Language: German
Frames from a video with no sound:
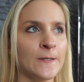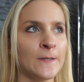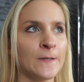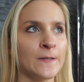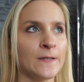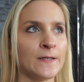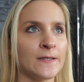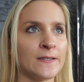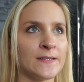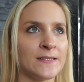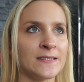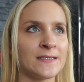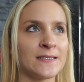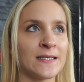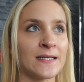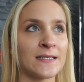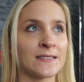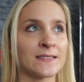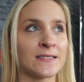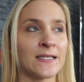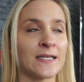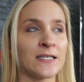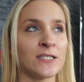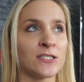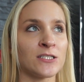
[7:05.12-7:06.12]
Äh, diese
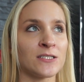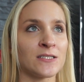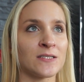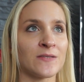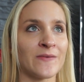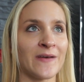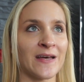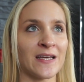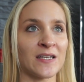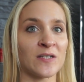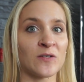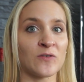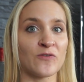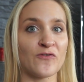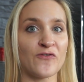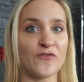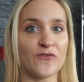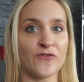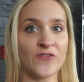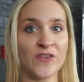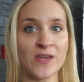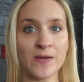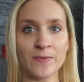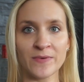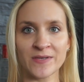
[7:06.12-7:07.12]
Extensions werden
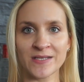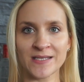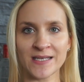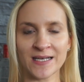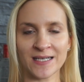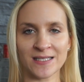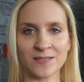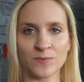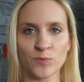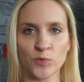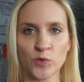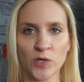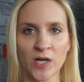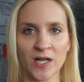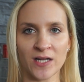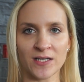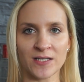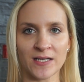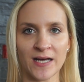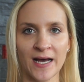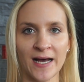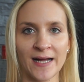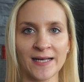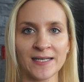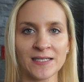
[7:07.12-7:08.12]
vier bis sechs
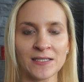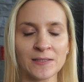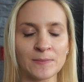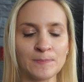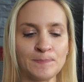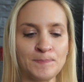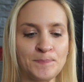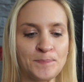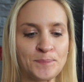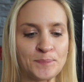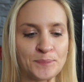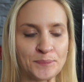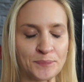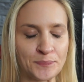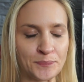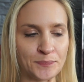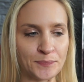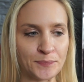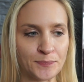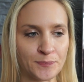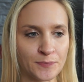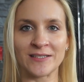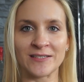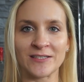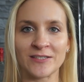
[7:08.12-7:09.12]
Monate halten.
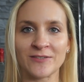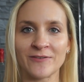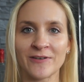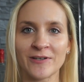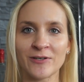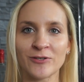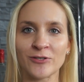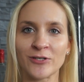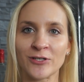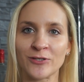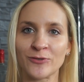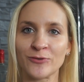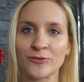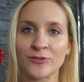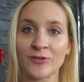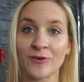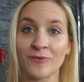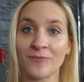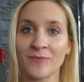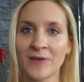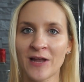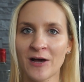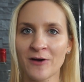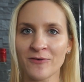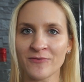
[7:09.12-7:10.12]
Ich werde euch natürlich auf
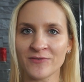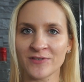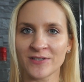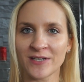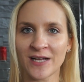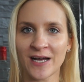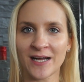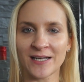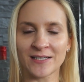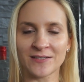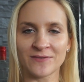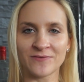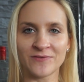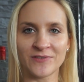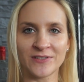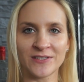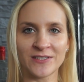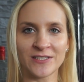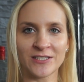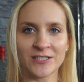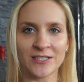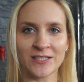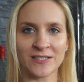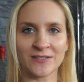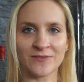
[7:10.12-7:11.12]
dem Laufenden halten, wie
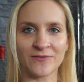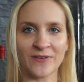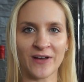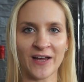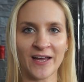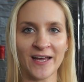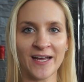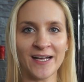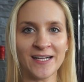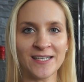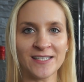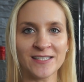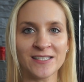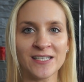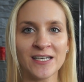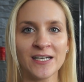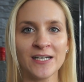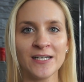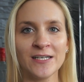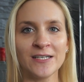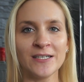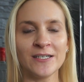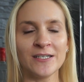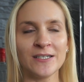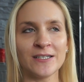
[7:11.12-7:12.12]
sich das verhält.
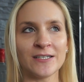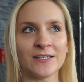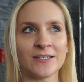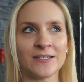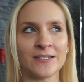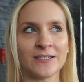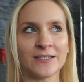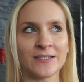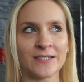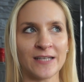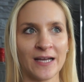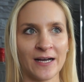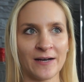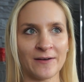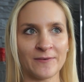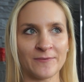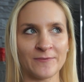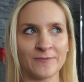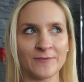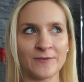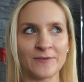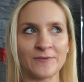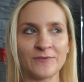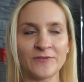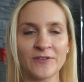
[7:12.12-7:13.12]
Äh, ja,
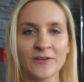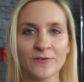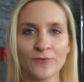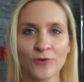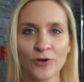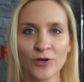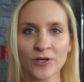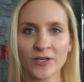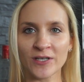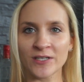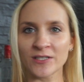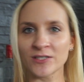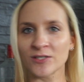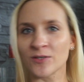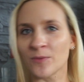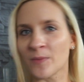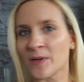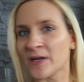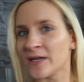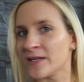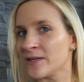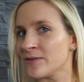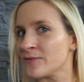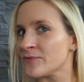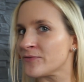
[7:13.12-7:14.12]
in vier Wochen gehe ich nochmal
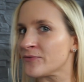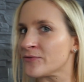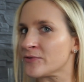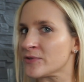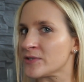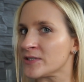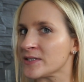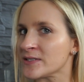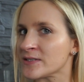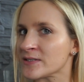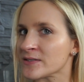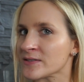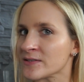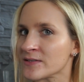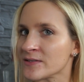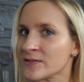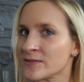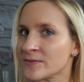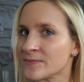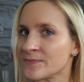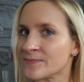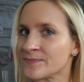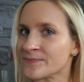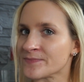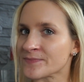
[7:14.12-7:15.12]
hin, für diese
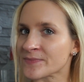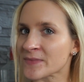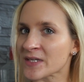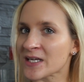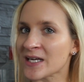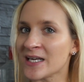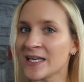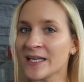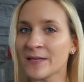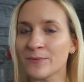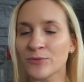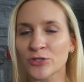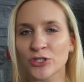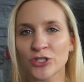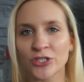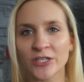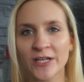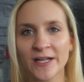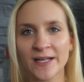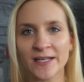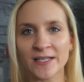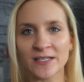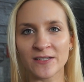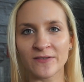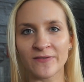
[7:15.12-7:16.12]
ähm,
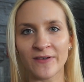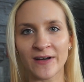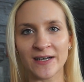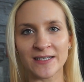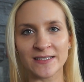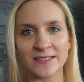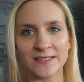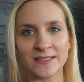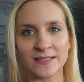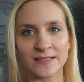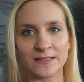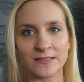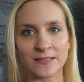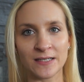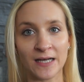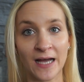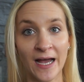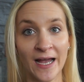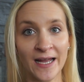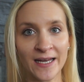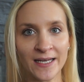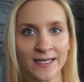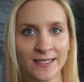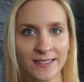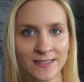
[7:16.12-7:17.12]
Klebestellen quasi äh,
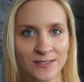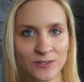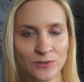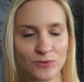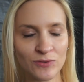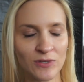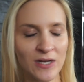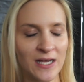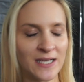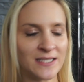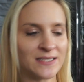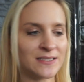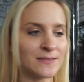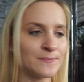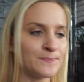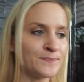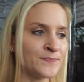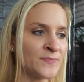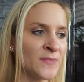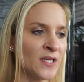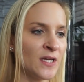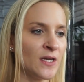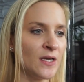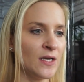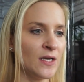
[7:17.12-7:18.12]
reinigen zu lassen.